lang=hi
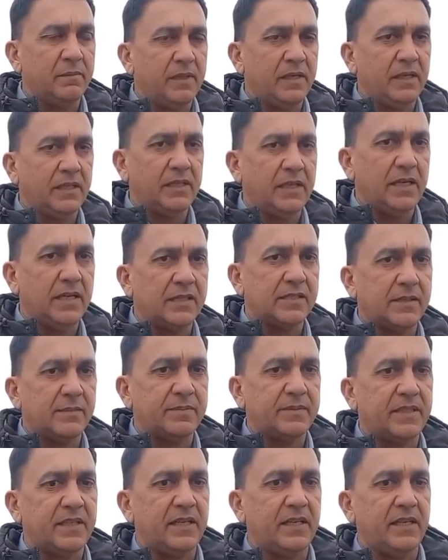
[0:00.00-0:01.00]
में ये
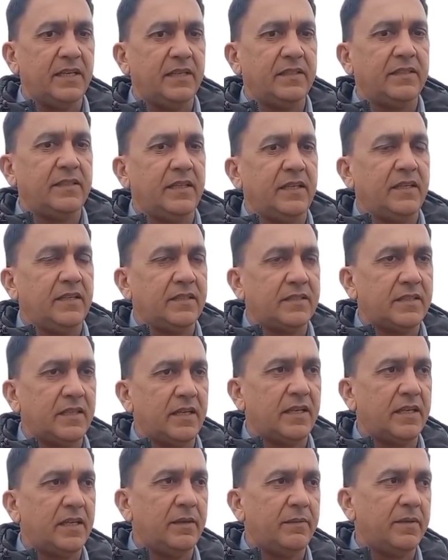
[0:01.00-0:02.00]
सबसे ये इस
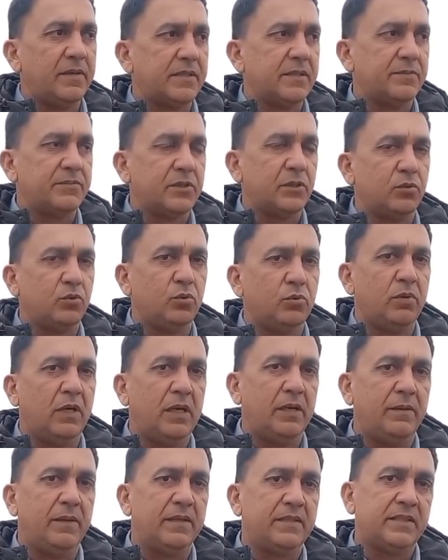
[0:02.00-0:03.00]
एरिया में सबसे दूध
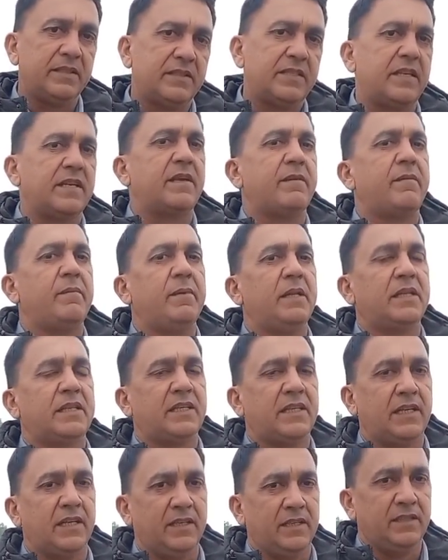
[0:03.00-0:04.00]
वाली भैंस इस एरिया में
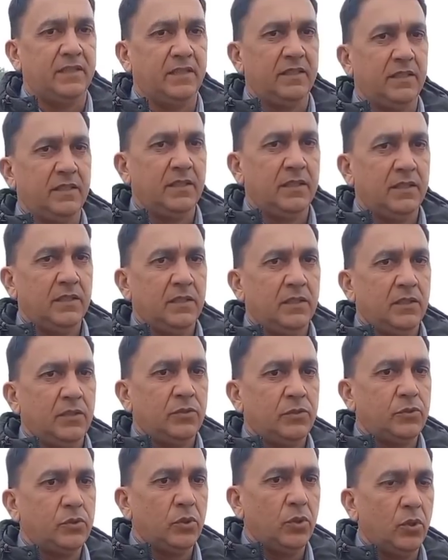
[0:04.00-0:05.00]
मिलती है हाँ जी
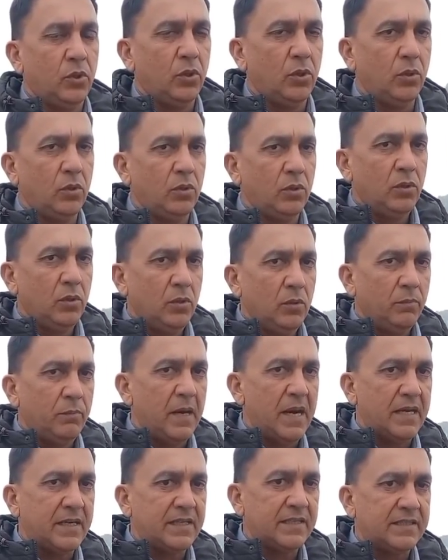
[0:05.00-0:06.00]
ये एरिया है ना जो अपना
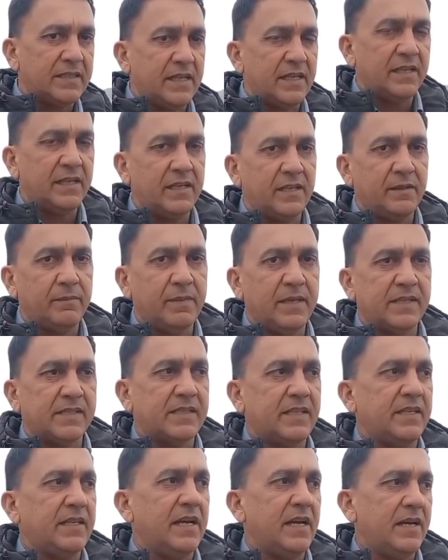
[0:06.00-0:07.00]
पाकिस्तानी
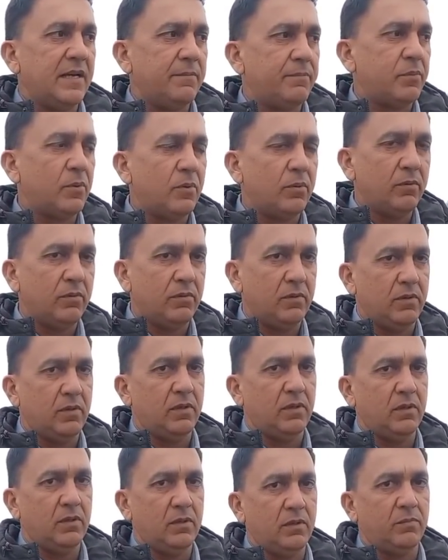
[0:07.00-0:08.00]
भैंसे यहाँ
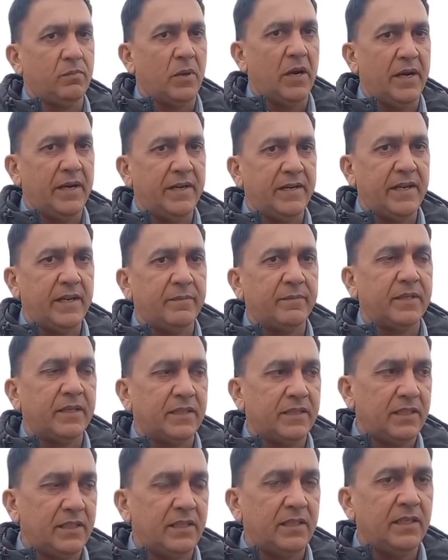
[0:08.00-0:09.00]
पुराने टाइम की
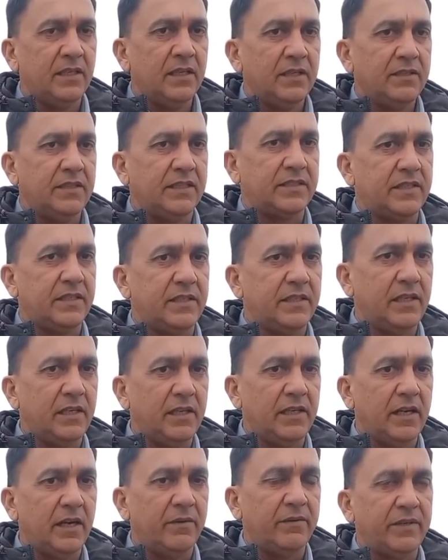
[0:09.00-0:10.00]
थी जैसे
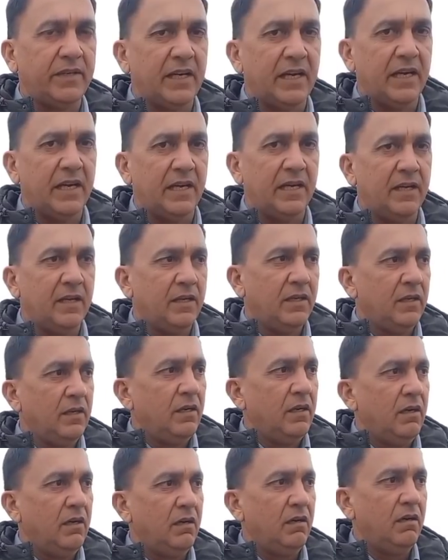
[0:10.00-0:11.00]
नीली रावी है
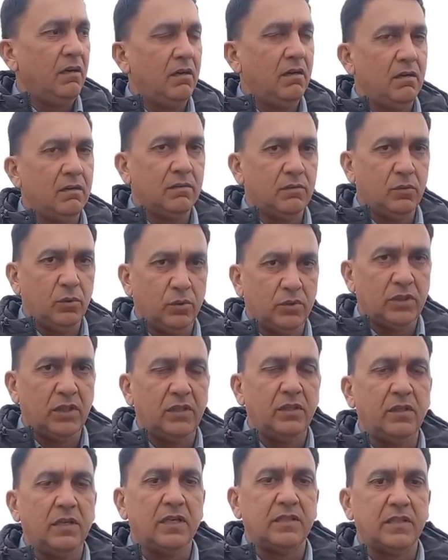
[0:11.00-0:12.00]
हम्म, हम्म। दो
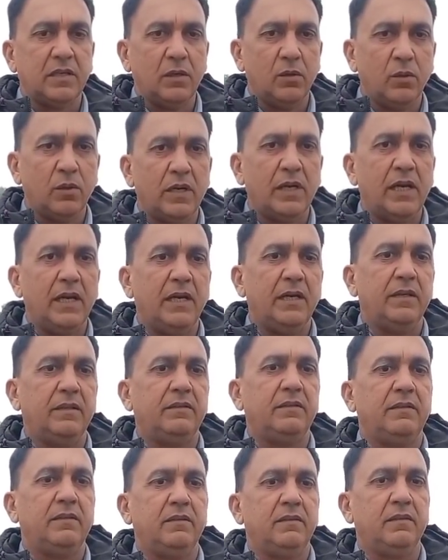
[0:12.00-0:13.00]
तीन नस्ल और है
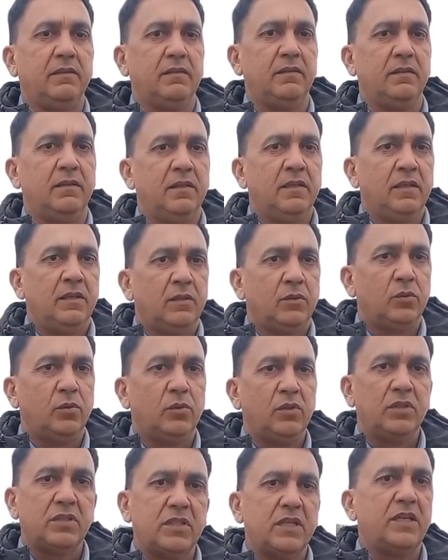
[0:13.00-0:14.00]

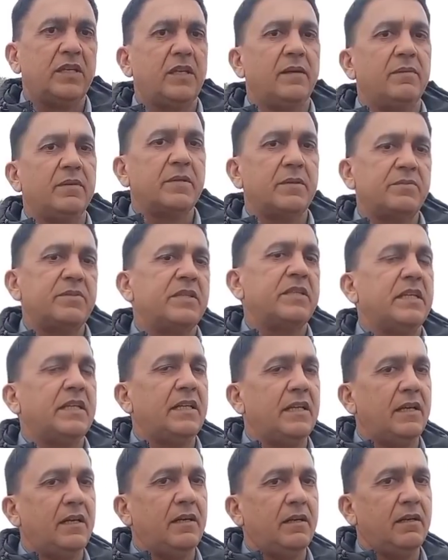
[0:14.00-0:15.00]
तो इस एरिया में सबसे
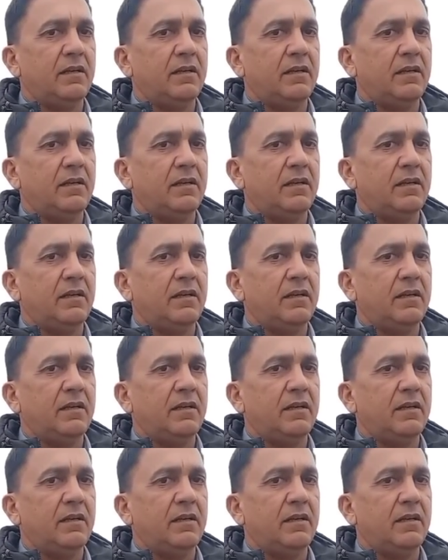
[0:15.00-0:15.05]
ज्यादा